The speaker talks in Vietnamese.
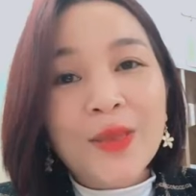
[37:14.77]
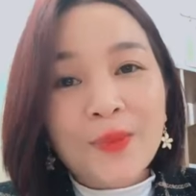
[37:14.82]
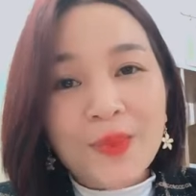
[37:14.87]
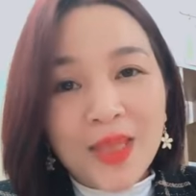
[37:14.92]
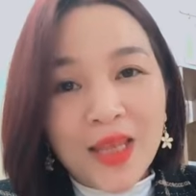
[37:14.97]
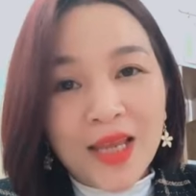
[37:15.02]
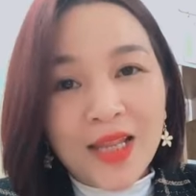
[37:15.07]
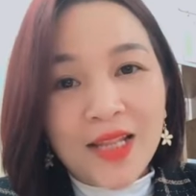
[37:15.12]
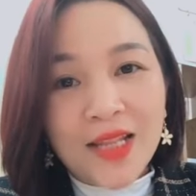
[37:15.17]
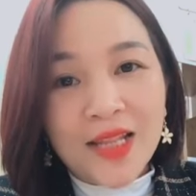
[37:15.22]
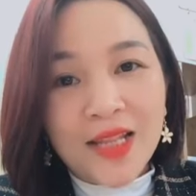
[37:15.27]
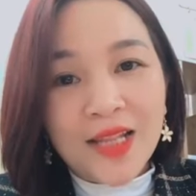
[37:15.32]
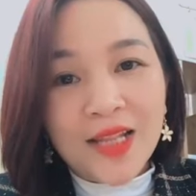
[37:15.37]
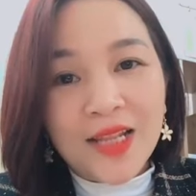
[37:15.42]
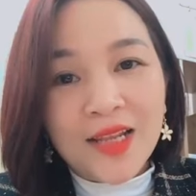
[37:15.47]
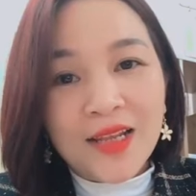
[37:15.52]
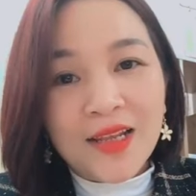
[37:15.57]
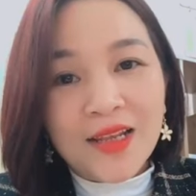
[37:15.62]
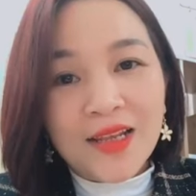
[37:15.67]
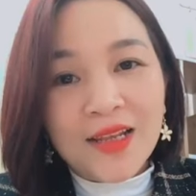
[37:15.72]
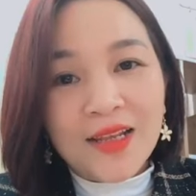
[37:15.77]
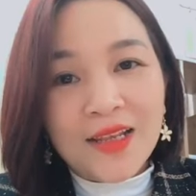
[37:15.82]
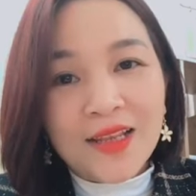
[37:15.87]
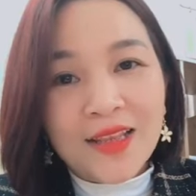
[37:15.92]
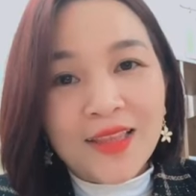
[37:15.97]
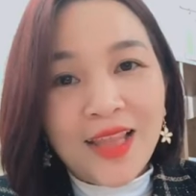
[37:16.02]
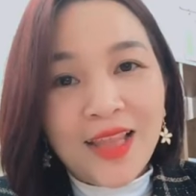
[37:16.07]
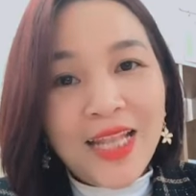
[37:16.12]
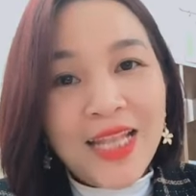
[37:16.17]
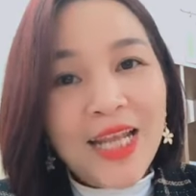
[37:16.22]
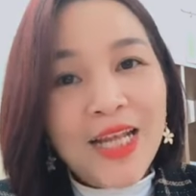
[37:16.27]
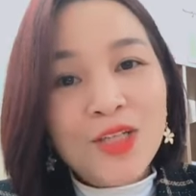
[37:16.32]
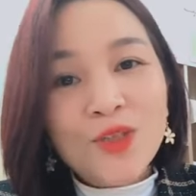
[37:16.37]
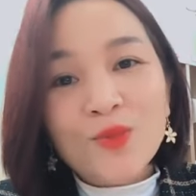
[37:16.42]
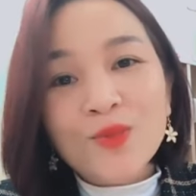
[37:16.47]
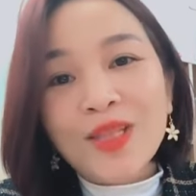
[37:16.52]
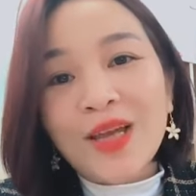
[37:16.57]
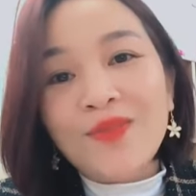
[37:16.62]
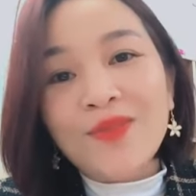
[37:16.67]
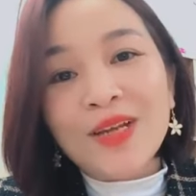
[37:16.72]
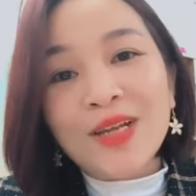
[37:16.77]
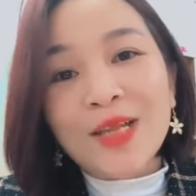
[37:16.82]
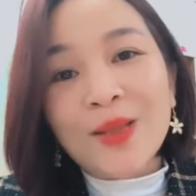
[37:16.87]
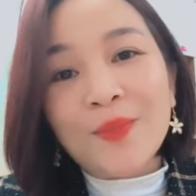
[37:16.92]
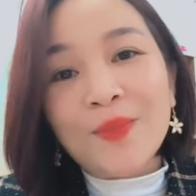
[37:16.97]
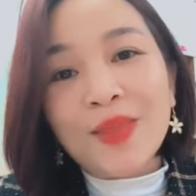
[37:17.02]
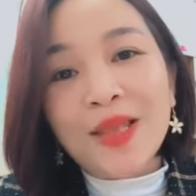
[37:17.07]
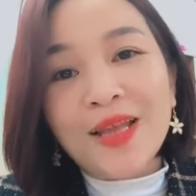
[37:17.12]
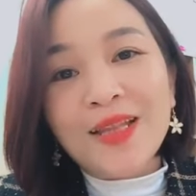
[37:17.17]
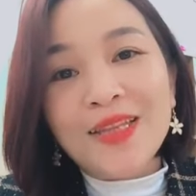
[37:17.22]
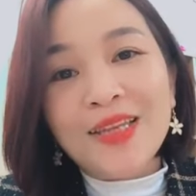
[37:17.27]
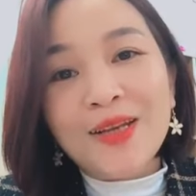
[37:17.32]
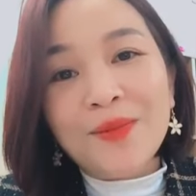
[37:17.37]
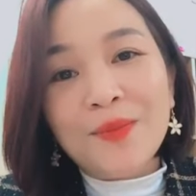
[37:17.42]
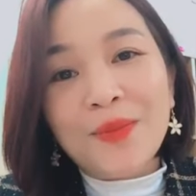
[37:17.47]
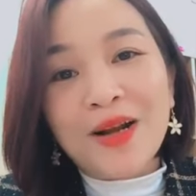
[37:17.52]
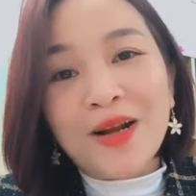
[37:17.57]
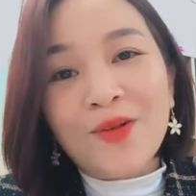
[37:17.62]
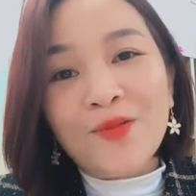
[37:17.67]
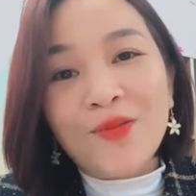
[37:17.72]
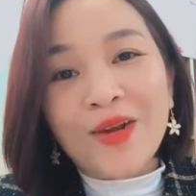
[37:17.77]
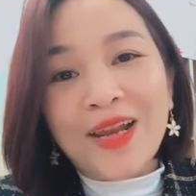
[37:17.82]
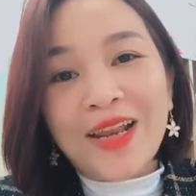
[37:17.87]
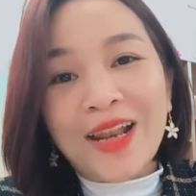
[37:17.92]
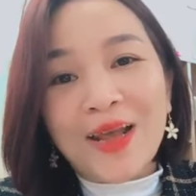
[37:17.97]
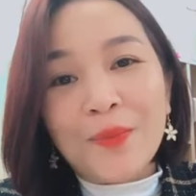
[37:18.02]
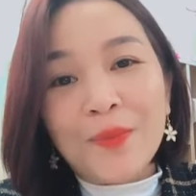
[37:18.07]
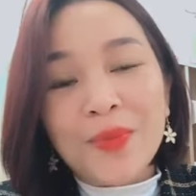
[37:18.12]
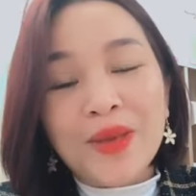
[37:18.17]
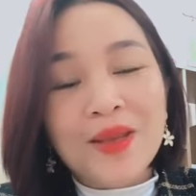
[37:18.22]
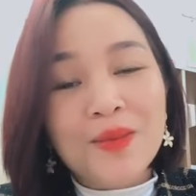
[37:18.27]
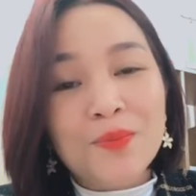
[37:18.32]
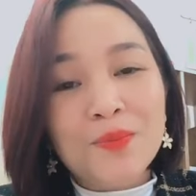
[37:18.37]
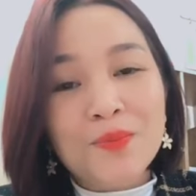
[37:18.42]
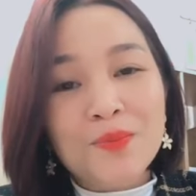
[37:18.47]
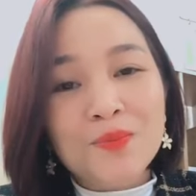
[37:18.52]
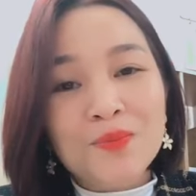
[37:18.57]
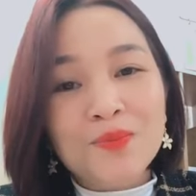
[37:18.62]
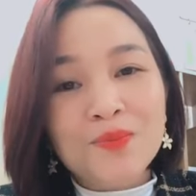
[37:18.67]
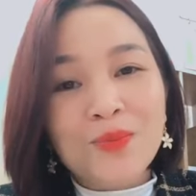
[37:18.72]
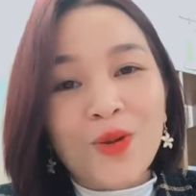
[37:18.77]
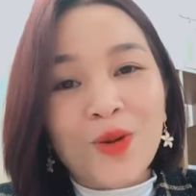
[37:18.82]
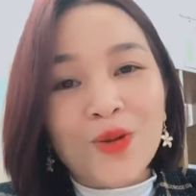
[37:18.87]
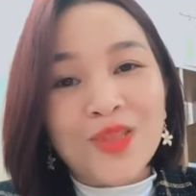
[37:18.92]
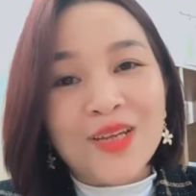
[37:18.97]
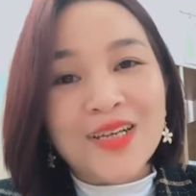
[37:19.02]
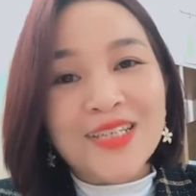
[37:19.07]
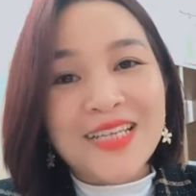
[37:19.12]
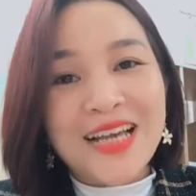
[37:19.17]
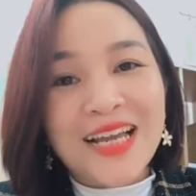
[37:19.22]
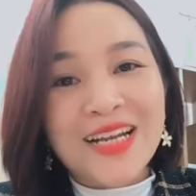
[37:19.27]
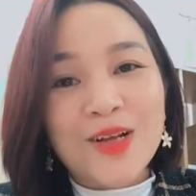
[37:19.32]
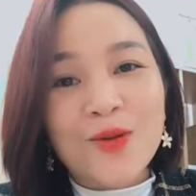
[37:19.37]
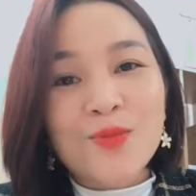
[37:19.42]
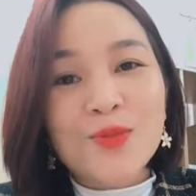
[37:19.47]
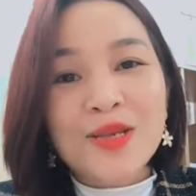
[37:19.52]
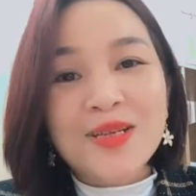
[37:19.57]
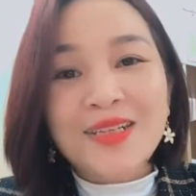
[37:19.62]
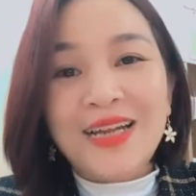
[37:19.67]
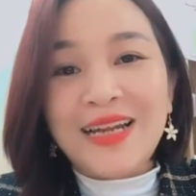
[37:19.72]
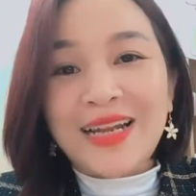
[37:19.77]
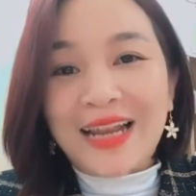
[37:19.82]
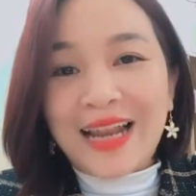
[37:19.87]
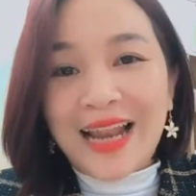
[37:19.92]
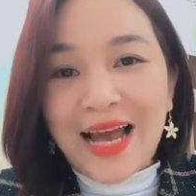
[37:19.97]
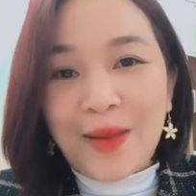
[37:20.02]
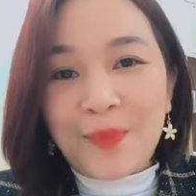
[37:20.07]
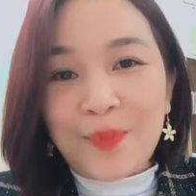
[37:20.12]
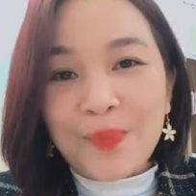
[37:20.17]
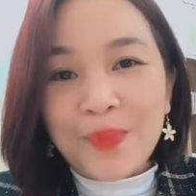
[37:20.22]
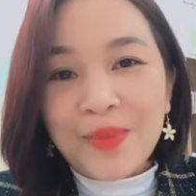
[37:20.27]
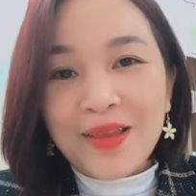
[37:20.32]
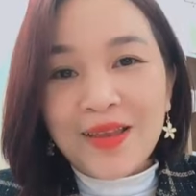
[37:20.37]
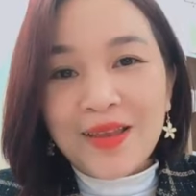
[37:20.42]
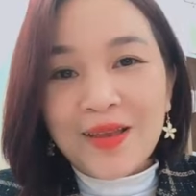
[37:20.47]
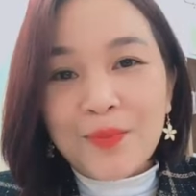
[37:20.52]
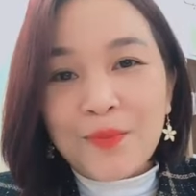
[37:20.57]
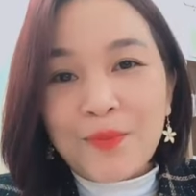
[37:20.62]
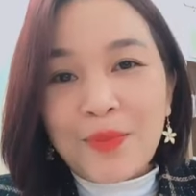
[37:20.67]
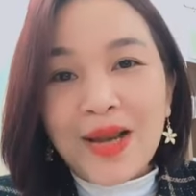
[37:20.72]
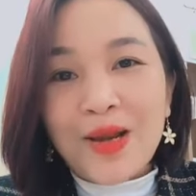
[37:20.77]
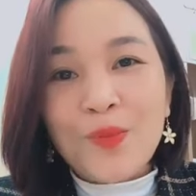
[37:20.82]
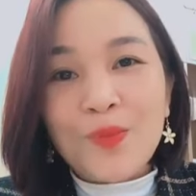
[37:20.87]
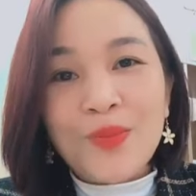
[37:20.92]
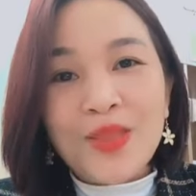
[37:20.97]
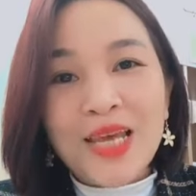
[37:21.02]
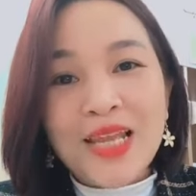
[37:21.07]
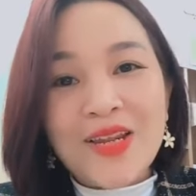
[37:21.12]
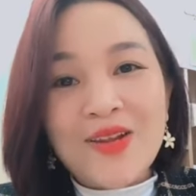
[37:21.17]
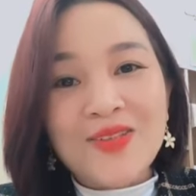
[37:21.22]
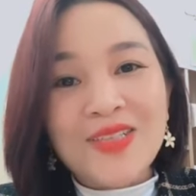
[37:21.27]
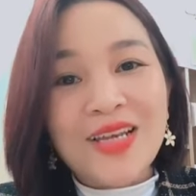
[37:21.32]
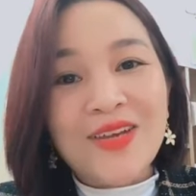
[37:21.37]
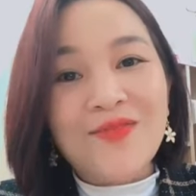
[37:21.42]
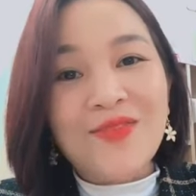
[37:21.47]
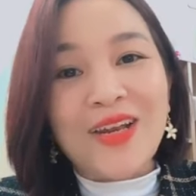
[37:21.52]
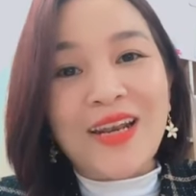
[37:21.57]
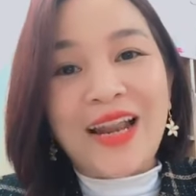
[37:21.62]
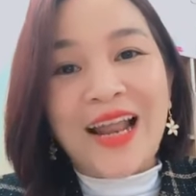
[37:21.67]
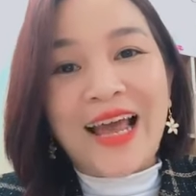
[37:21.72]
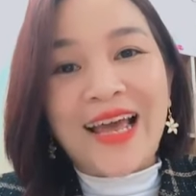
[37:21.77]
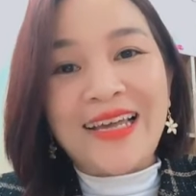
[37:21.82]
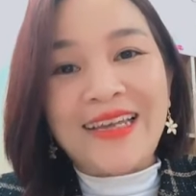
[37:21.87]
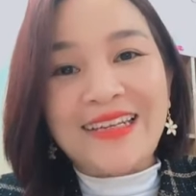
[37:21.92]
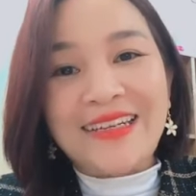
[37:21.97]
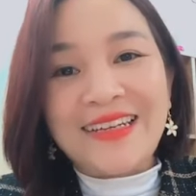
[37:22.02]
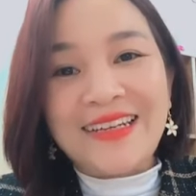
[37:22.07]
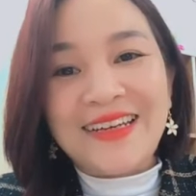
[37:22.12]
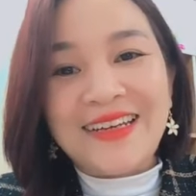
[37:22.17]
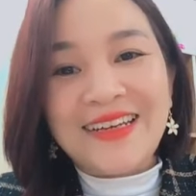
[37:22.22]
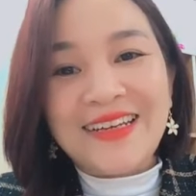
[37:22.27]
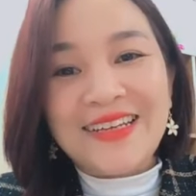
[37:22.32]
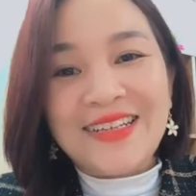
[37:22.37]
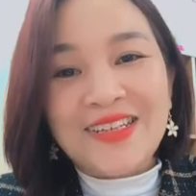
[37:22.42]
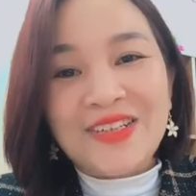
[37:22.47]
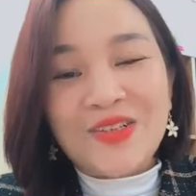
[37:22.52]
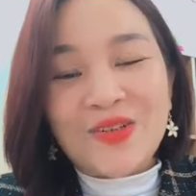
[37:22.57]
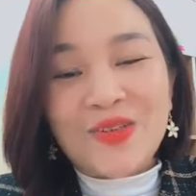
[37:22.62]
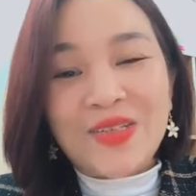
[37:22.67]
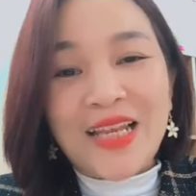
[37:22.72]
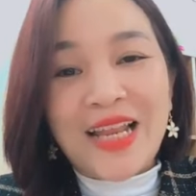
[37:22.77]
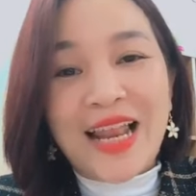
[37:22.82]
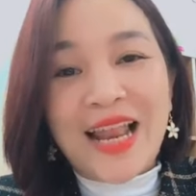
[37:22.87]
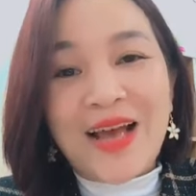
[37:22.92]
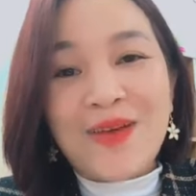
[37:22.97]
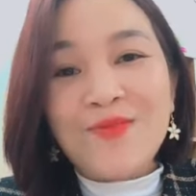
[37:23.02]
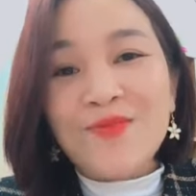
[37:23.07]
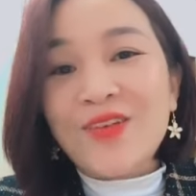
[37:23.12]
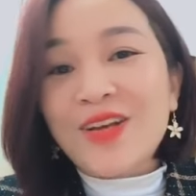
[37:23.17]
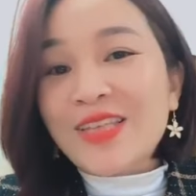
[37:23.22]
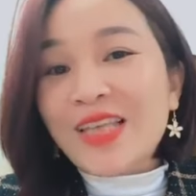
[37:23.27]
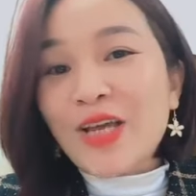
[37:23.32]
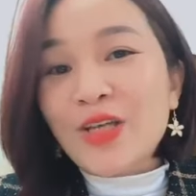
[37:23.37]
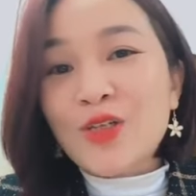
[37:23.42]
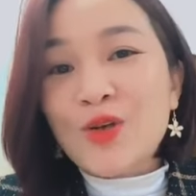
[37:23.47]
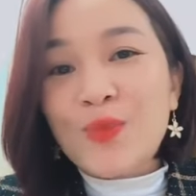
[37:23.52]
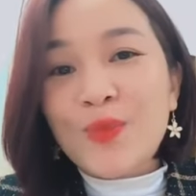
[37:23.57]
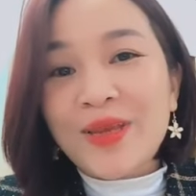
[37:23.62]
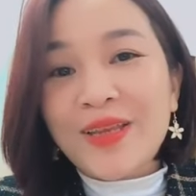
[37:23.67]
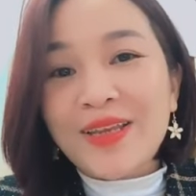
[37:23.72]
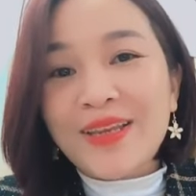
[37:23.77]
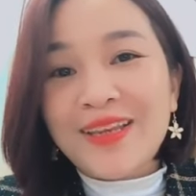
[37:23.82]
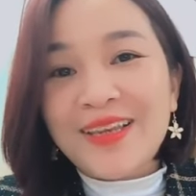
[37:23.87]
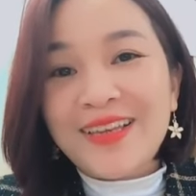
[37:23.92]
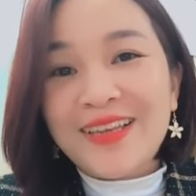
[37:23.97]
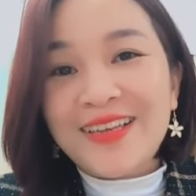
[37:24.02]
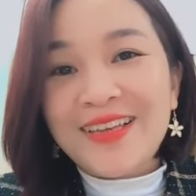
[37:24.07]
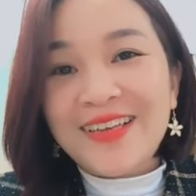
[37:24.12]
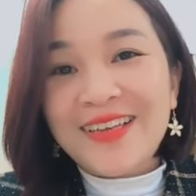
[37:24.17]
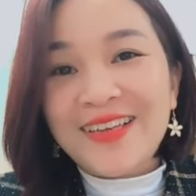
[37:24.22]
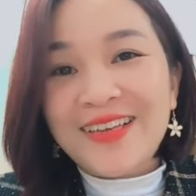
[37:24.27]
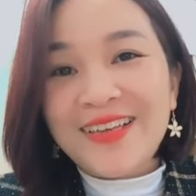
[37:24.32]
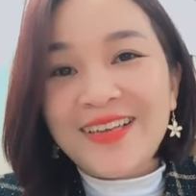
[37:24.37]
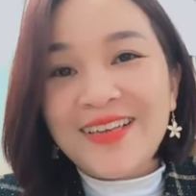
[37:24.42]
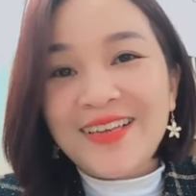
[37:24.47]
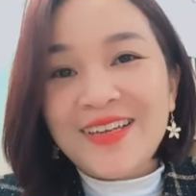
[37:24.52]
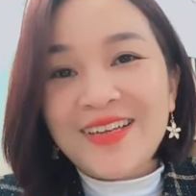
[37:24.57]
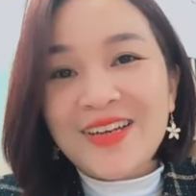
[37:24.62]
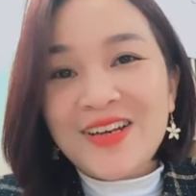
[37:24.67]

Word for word: họ vẫn không ngừng kiếm tiền. Tất nhiên chúng ta vẫn kiếm tiền nhưng mà không phải là mình bỏ thời gian công sức ra để làm, mà đồng tiền nó sẽ vận hành, nó sẽ làm việc thay cho mình.